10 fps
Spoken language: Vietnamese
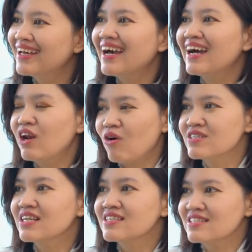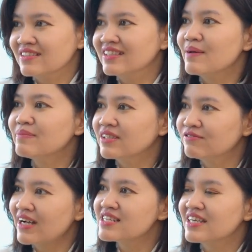À, lộ trình sự nghiệp
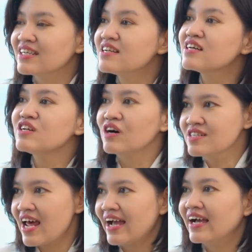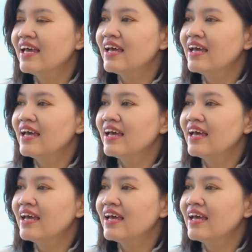được phát triển rất rõ ràng,